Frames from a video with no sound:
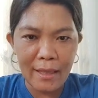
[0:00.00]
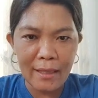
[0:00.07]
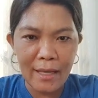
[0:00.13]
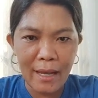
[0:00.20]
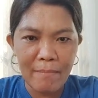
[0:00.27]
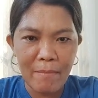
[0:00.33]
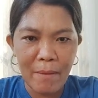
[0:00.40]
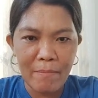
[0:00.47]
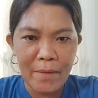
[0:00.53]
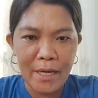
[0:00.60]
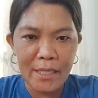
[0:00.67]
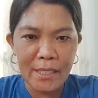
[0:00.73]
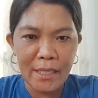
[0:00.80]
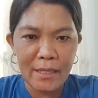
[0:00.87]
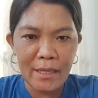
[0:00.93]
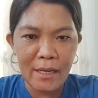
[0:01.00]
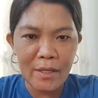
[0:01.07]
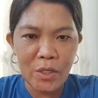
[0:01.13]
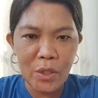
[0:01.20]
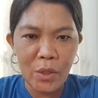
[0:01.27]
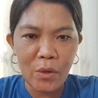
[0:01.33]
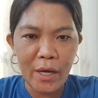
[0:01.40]
at kay Ma'am Mercy Del
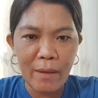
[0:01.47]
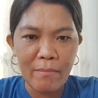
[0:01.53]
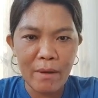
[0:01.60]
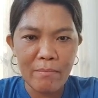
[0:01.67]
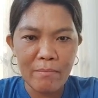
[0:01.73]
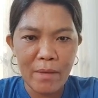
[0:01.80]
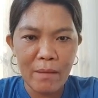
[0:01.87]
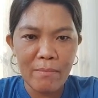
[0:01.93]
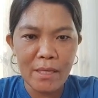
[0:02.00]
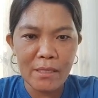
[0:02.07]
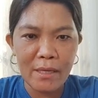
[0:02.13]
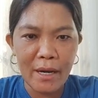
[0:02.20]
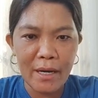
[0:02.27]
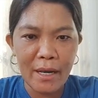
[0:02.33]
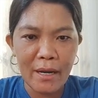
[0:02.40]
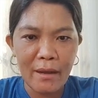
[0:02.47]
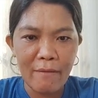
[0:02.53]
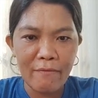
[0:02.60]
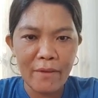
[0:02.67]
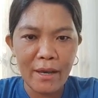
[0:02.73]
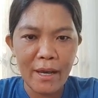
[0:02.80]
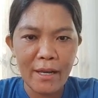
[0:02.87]
Show, kay Ma'am Bibi Saria
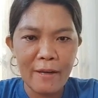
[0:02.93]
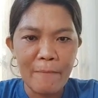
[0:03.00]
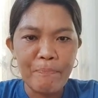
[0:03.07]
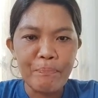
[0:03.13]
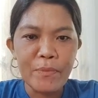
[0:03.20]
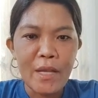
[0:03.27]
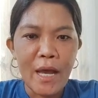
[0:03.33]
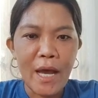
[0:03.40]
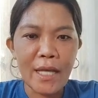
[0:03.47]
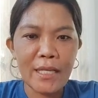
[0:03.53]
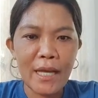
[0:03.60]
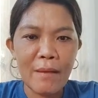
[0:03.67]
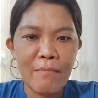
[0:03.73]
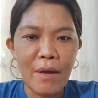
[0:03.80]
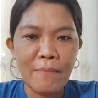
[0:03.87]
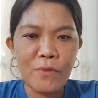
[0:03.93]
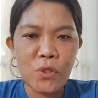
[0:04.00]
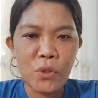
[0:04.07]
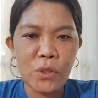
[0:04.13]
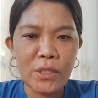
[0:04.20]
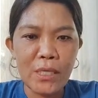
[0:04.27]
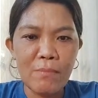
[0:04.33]
David, at kay Ma'am
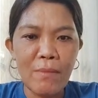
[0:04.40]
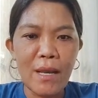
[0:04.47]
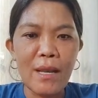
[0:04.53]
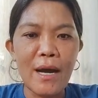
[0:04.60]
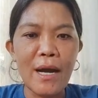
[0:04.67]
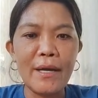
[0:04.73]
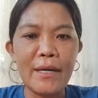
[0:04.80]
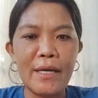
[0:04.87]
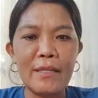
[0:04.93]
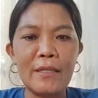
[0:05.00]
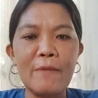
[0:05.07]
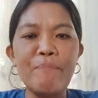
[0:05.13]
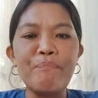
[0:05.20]
Juicy Malaret.